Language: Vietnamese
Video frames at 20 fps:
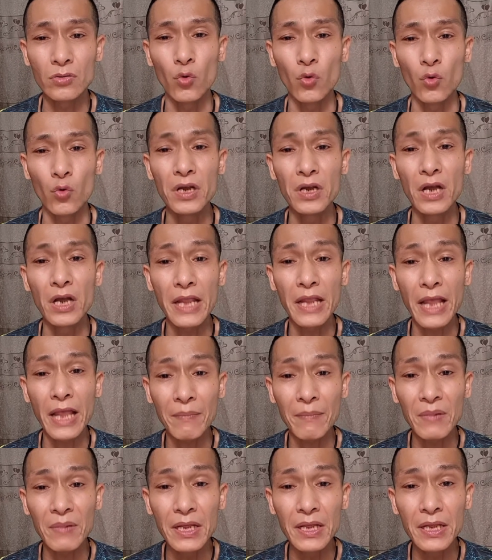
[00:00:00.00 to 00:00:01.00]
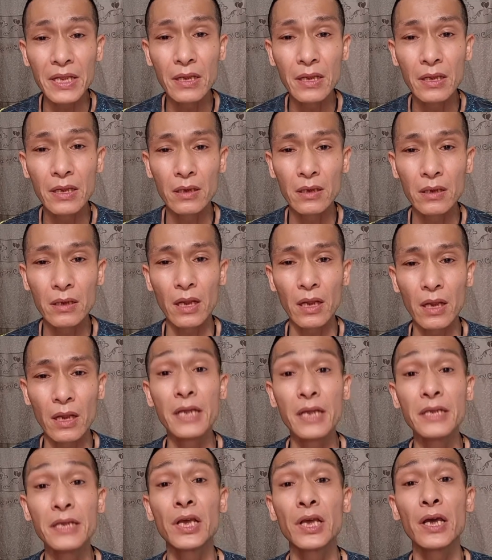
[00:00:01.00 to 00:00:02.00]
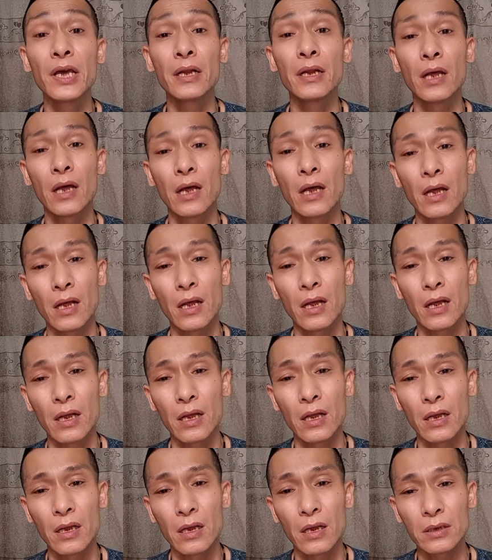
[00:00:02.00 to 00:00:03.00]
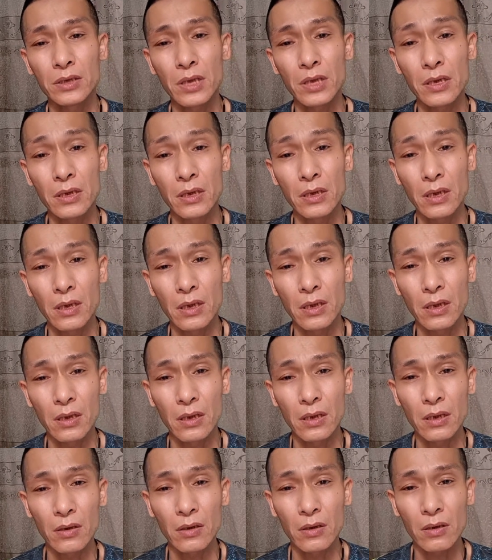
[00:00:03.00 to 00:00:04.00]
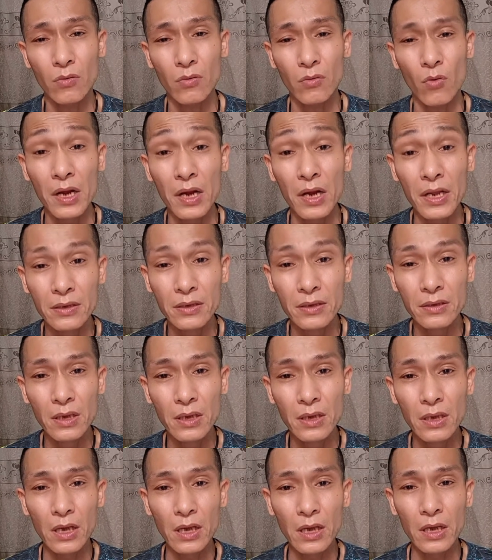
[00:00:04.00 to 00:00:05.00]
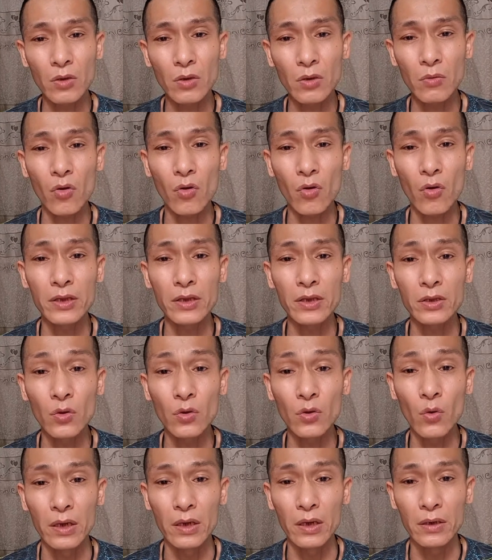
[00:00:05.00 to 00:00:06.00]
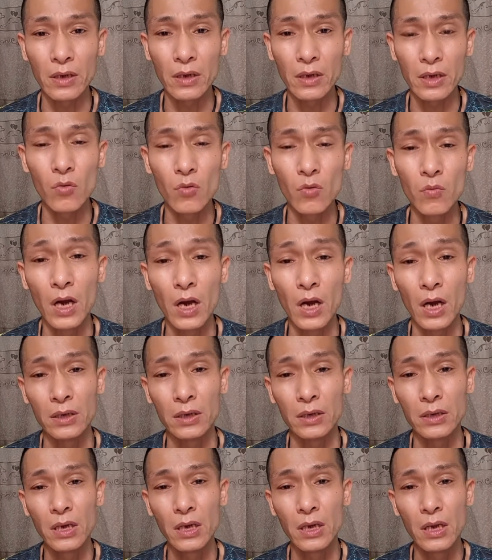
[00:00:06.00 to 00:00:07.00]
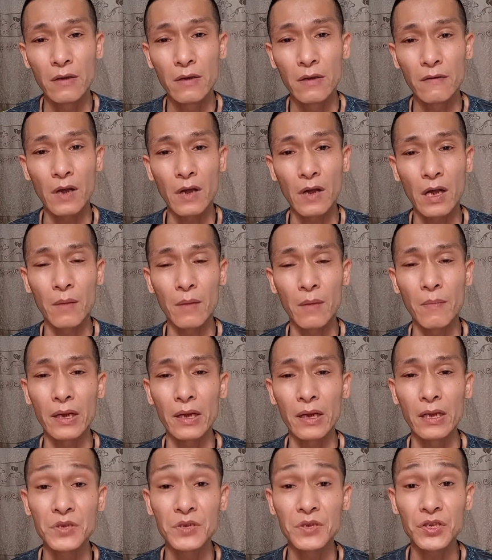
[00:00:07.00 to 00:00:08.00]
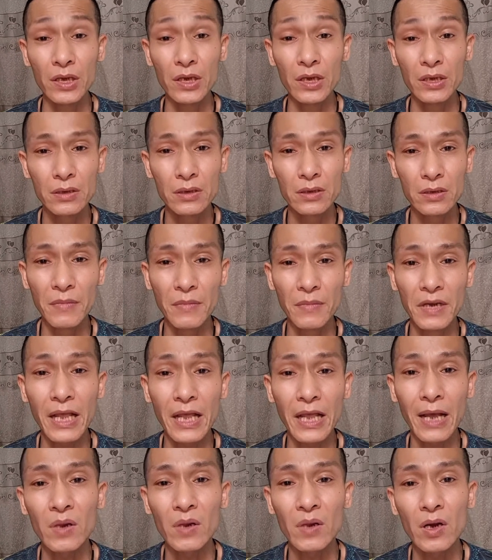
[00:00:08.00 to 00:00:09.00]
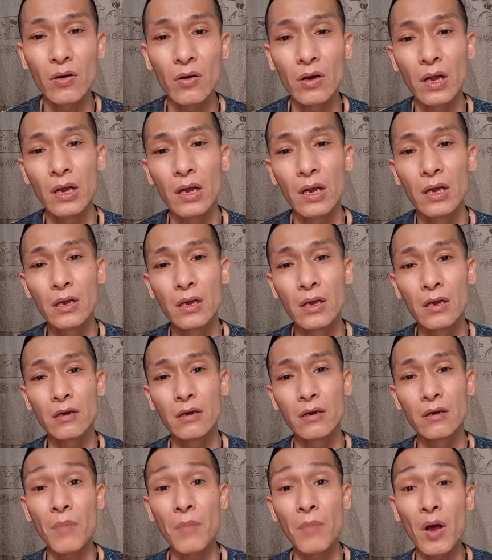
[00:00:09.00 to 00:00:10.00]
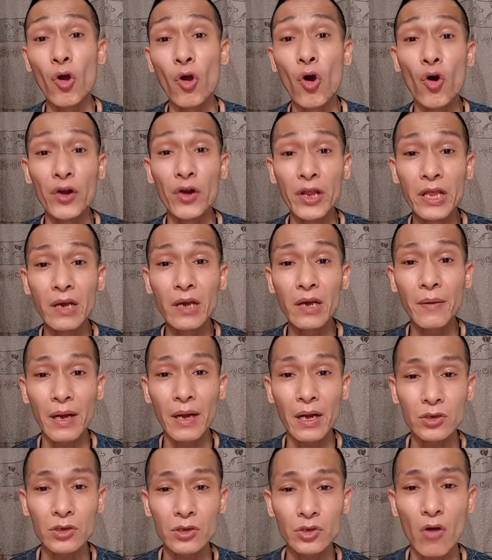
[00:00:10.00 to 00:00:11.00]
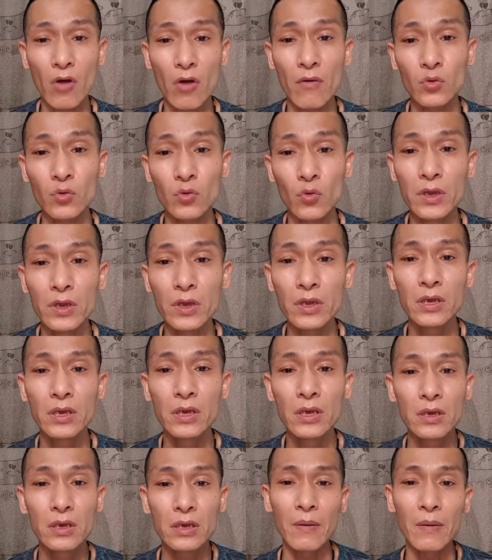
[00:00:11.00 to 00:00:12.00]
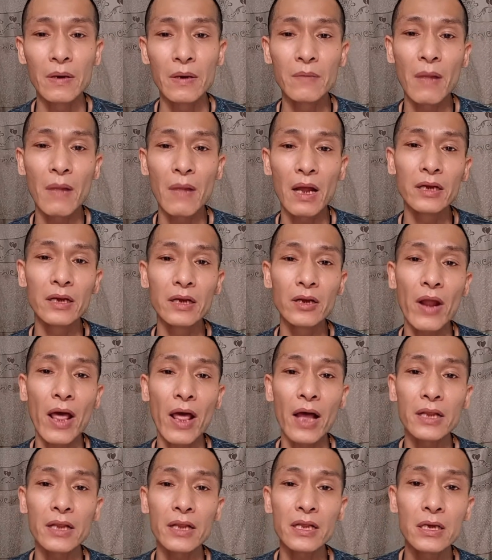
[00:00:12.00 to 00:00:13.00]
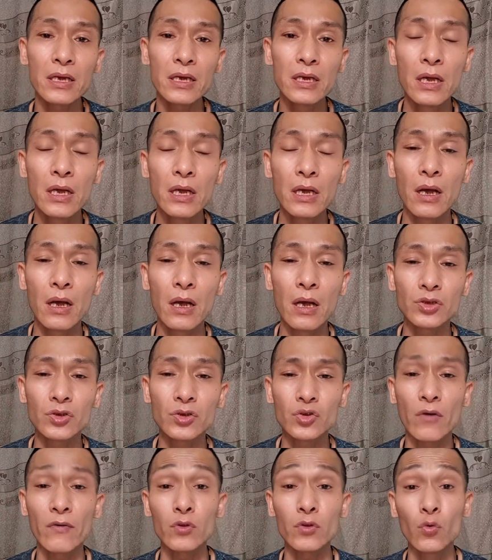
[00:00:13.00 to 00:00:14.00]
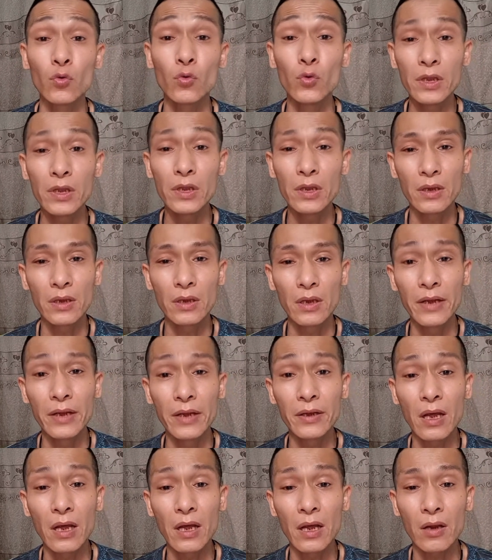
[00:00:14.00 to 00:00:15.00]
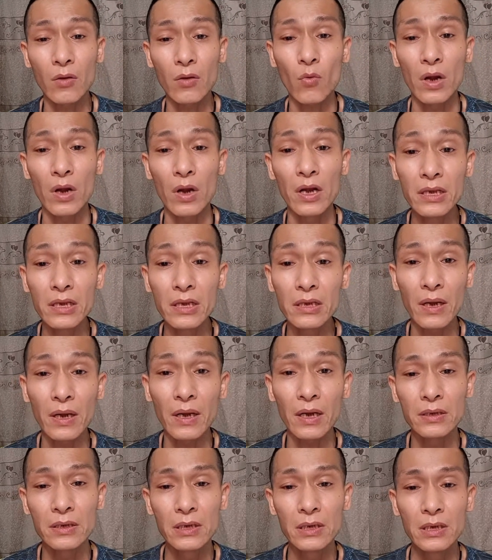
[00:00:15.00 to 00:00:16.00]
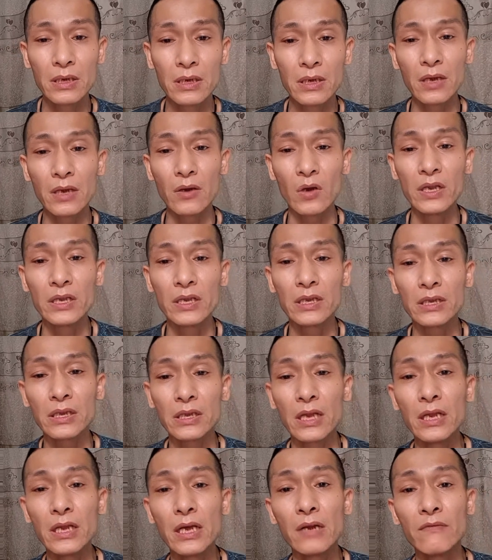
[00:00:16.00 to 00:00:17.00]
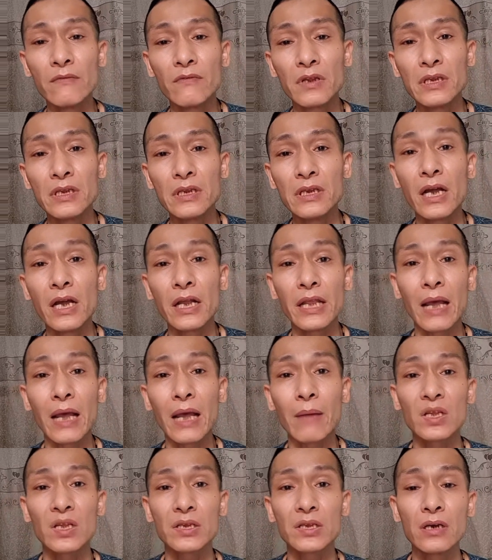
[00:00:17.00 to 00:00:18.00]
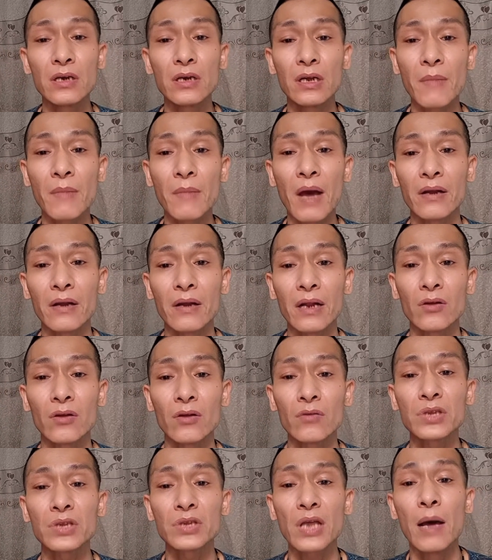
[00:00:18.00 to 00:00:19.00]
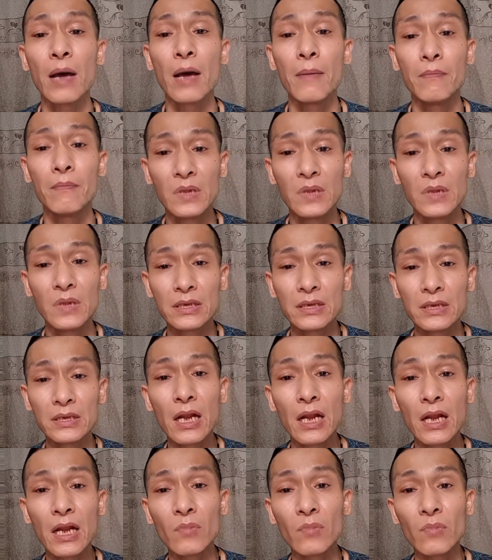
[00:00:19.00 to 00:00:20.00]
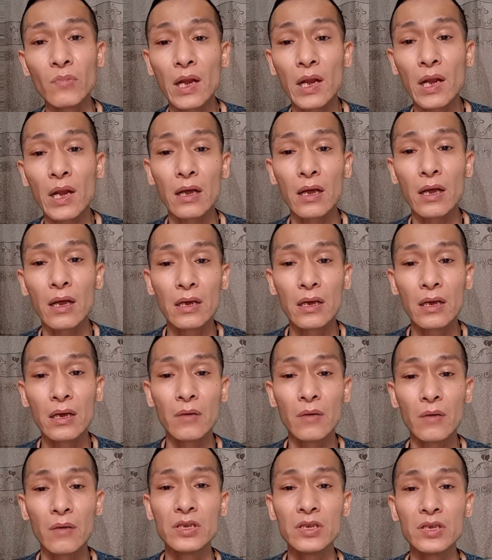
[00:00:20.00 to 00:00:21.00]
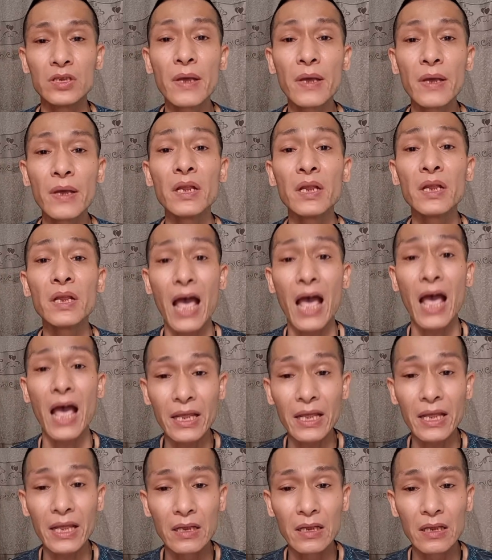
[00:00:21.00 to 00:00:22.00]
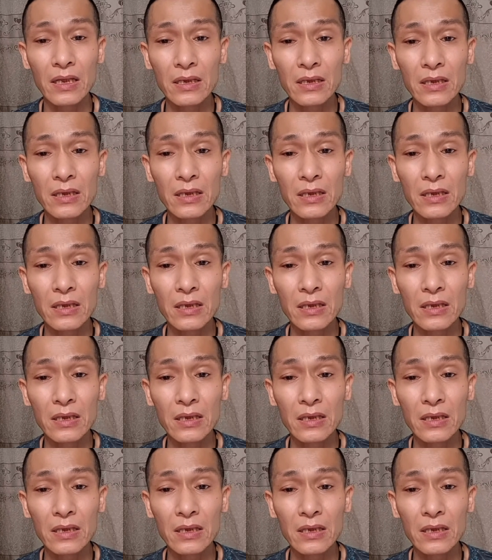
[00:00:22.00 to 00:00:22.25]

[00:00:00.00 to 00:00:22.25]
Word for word: rủ những người anh em đi ấy, lên trên à, trên à, quả linh ấy, trong đó có anh tiêu ẩn anh hùng hưởng và bạn Hiệp Sơn mấy anh em bắt đầu là à, mang đồ đi các bạn ạ cho vào túi cảm ơn bạn Lân Ngáo Đá nhá à, cho vào túi lên à, quả linh các bạn ạ lên quả linh thì tế điên với những người anh em thật sự các bạn là nó cũng sai lầm sai lầm đó là à, mình chưa biết mình là ai